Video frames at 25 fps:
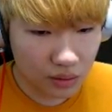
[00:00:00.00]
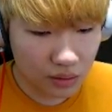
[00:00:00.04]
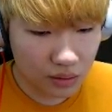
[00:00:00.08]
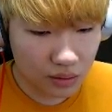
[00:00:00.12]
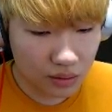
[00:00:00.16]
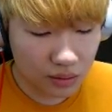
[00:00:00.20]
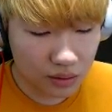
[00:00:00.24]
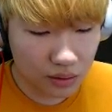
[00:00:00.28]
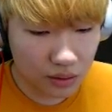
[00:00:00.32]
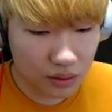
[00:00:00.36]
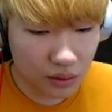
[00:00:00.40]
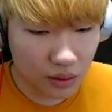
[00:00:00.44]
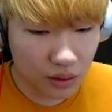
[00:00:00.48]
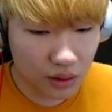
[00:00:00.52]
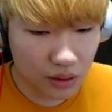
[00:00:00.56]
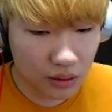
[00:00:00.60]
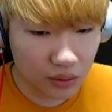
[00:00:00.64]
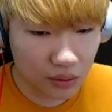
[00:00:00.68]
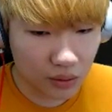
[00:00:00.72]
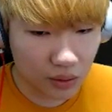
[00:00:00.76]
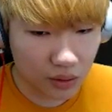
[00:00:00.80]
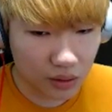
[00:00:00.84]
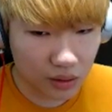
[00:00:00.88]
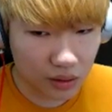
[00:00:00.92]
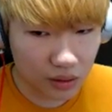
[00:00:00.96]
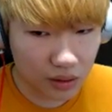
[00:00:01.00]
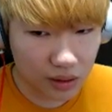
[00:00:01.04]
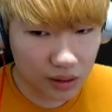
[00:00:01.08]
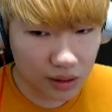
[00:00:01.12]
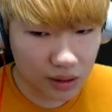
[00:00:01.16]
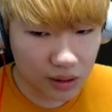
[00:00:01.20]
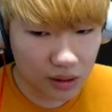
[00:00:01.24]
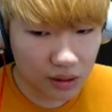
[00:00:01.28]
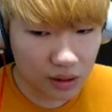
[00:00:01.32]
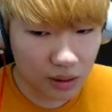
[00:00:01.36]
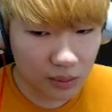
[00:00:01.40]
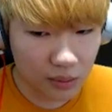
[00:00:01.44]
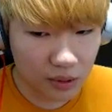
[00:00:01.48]
그걸 해야 될 것 같아
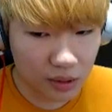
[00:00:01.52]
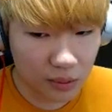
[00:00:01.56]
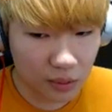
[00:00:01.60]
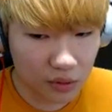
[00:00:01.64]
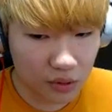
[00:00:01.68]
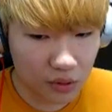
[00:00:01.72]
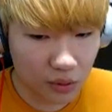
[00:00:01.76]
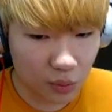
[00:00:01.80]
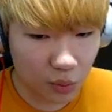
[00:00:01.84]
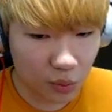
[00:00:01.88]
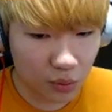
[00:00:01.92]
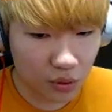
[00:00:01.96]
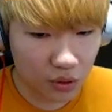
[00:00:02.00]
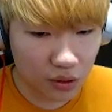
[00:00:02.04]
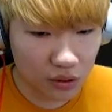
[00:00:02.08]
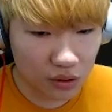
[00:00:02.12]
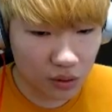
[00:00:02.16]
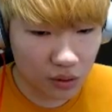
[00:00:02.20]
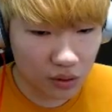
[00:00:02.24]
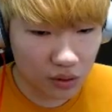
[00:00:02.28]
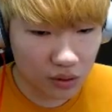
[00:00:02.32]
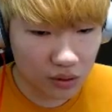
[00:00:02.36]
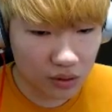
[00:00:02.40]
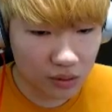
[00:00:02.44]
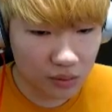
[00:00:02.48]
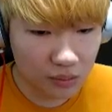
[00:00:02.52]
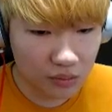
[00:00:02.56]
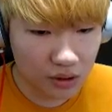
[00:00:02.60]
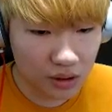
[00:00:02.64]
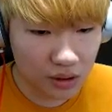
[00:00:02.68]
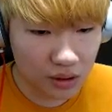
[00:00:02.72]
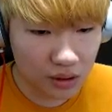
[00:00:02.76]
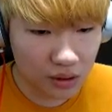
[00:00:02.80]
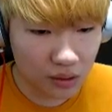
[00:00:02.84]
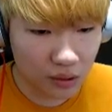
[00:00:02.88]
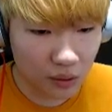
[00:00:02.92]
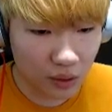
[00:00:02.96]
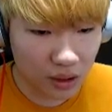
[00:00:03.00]
키친 레벨을 먼저 올려서
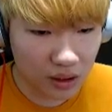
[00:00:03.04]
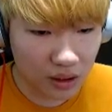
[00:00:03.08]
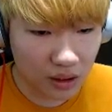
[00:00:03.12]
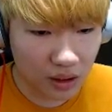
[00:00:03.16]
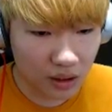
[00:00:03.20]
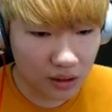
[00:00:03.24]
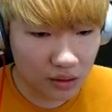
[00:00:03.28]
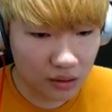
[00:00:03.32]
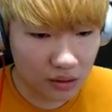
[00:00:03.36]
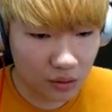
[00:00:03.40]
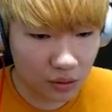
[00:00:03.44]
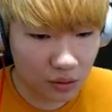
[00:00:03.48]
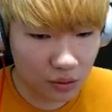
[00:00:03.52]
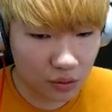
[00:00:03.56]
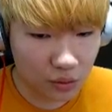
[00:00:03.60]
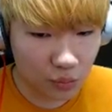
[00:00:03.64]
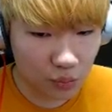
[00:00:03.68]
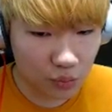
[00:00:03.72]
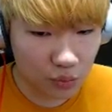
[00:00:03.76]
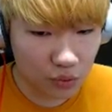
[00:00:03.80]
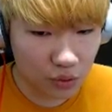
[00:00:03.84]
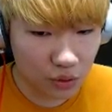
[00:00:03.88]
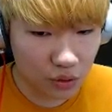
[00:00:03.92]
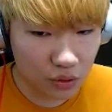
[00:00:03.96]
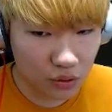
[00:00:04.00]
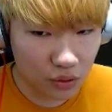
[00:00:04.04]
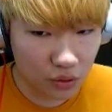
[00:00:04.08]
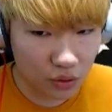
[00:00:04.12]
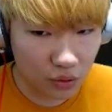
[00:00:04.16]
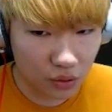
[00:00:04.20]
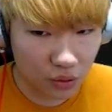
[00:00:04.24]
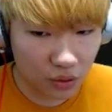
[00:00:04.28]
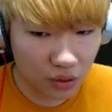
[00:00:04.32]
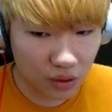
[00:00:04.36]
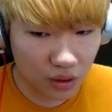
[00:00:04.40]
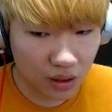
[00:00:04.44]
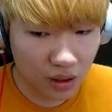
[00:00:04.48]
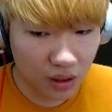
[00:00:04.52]
음식 막대 있는 거를 좀 풀어서
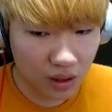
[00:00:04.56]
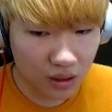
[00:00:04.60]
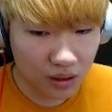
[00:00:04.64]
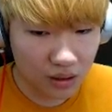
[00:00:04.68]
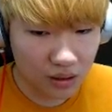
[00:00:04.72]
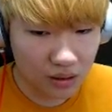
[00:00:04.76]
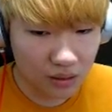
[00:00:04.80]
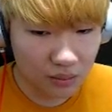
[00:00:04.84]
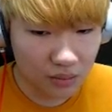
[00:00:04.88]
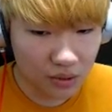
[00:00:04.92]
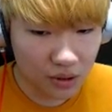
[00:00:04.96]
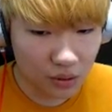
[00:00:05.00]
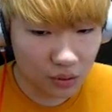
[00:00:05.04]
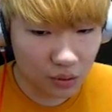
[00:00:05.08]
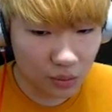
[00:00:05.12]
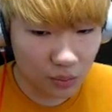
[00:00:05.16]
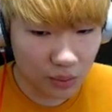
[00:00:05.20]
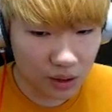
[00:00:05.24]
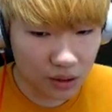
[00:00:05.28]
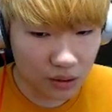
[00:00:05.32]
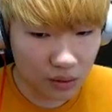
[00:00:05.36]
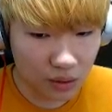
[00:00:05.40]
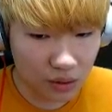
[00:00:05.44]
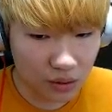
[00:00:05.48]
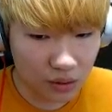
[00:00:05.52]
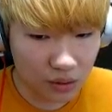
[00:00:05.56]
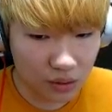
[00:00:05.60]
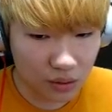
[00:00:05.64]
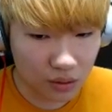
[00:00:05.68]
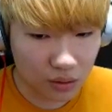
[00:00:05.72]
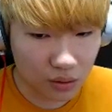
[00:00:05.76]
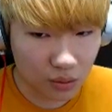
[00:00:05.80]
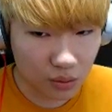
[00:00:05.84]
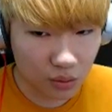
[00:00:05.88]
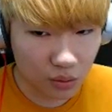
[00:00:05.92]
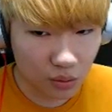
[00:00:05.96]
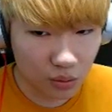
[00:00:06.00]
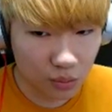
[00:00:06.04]
음식을 좀 만들어야 될 것 같아
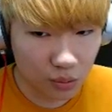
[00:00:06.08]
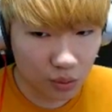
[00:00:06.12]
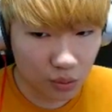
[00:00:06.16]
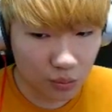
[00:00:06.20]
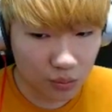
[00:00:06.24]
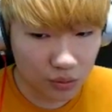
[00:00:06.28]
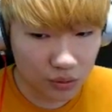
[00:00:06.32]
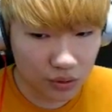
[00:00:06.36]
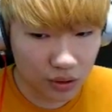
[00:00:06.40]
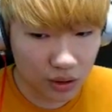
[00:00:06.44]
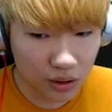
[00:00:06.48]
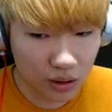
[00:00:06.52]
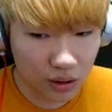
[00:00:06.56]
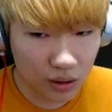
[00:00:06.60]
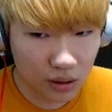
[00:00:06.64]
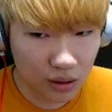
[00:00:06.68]
이거 너무 배고픈데?